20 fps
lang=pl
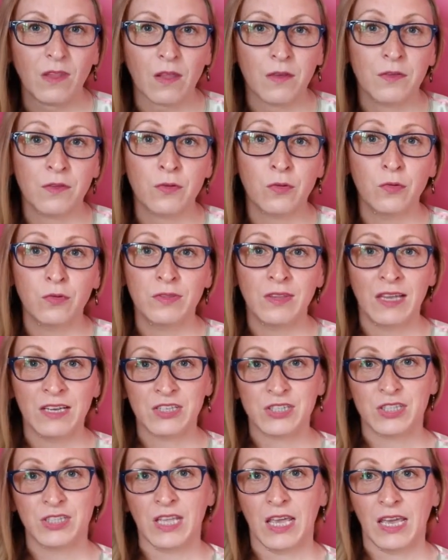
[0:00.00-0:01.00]

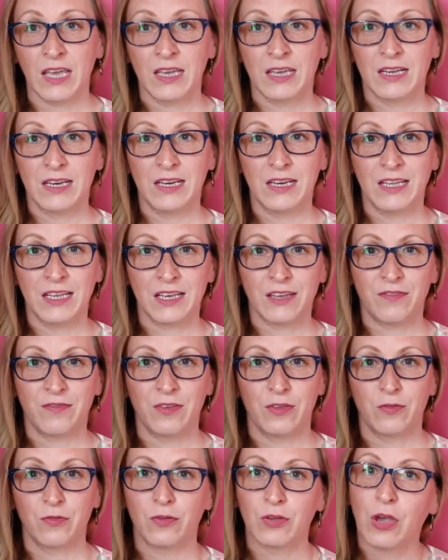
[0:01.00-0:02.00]
Skutecznie
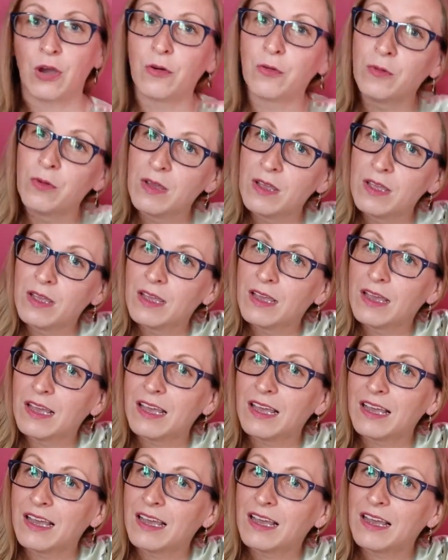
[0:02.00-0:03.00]
likwidują
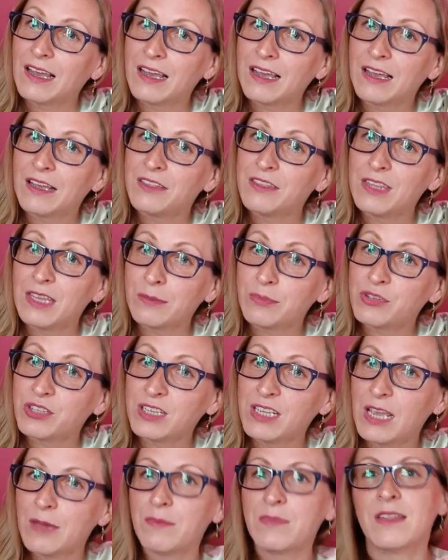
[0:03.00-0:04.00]
e,
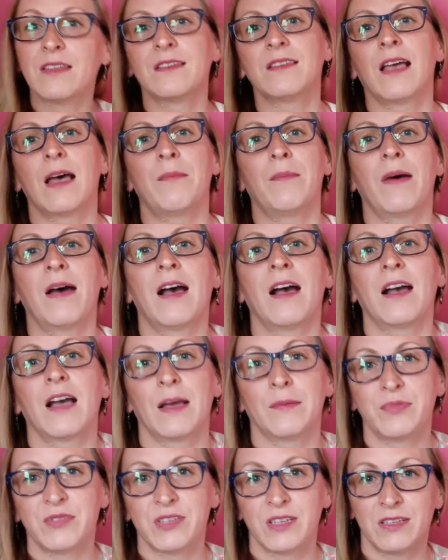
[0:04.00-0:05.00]
nieprzyjemny zapach,
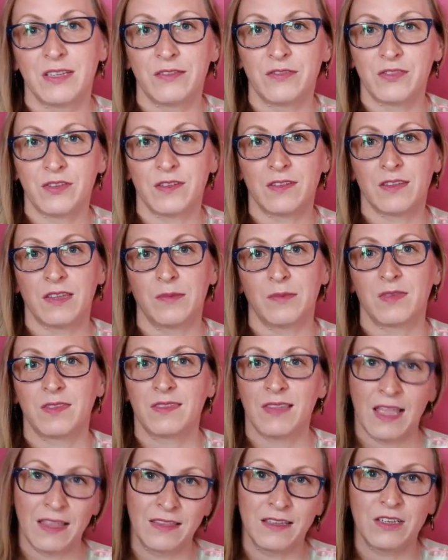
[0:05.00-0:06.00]
a przede wszystkim
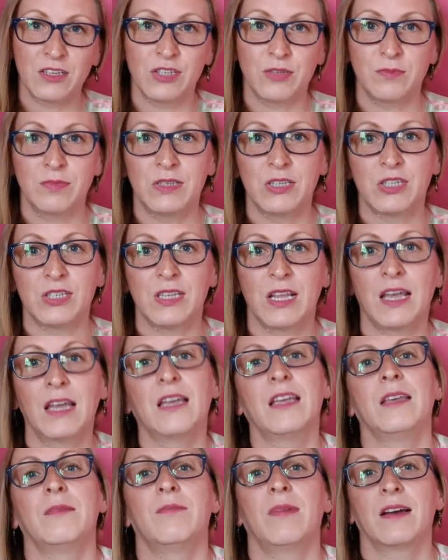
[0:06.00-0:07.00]
stany
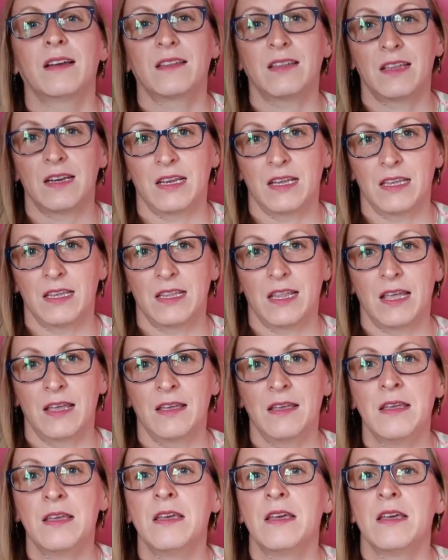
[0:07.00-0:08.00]
grzybiczne i bakteryjne.